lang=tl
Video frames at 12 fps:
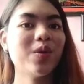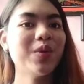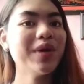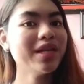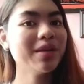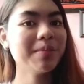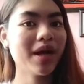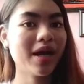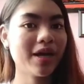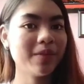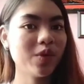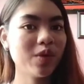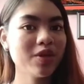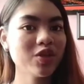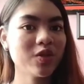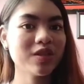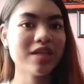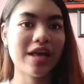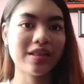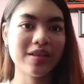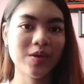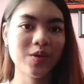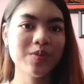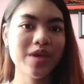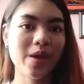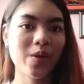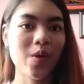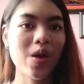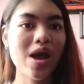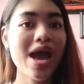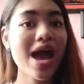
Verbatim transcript: makakuha ng mga impormasyon sa ating gobyerno